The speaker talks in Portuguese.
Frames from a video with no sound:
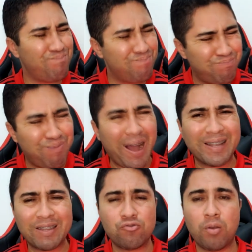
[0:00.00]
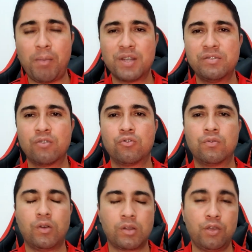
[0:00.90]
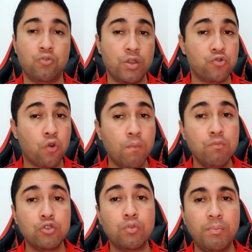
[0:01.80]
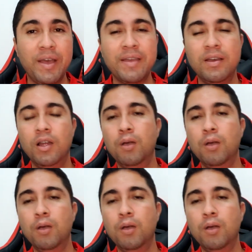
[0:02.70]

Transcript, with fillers: baita de uma partida contra o Volta Redonda, jogou muito bem